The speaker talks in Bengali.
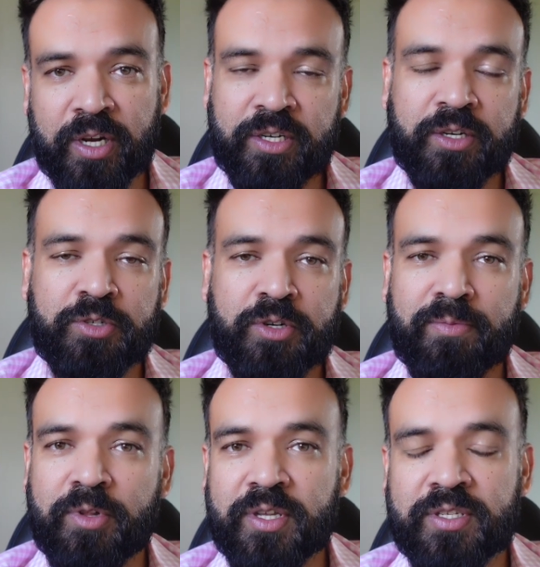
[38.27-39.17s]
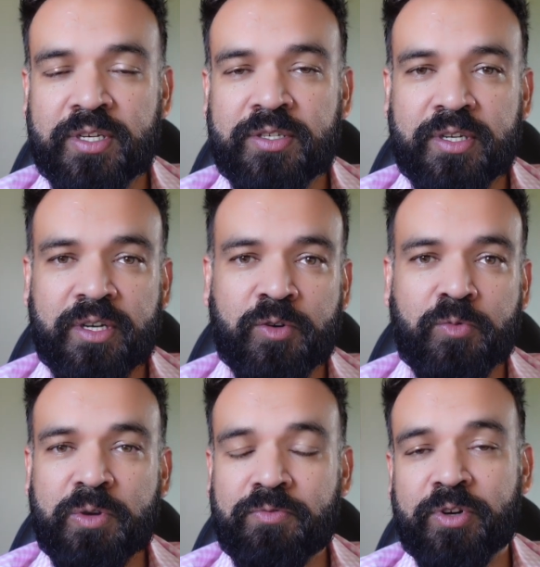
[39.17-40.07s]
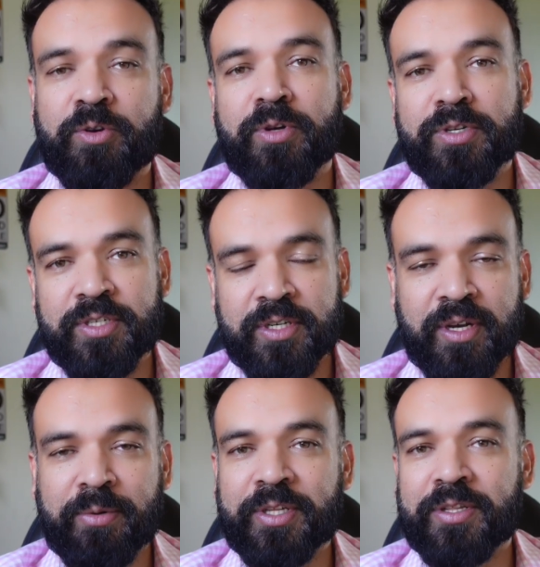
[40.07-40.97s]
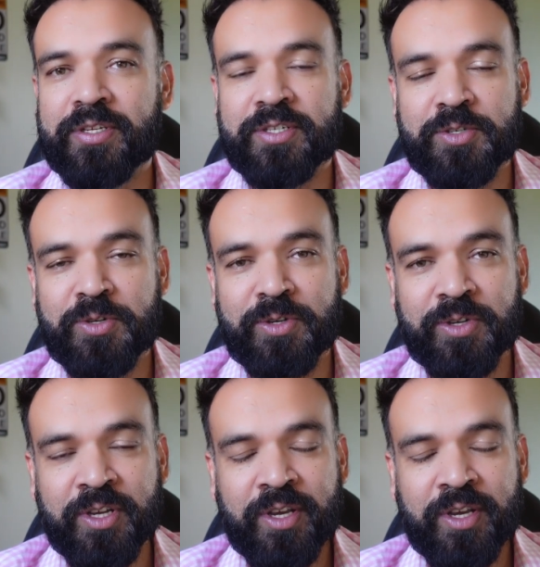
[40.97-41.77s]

বলে একটা শব্দ আছে যেটা খুবই ফ্রিকোয়েন্ট আমাদের দেশের জন্য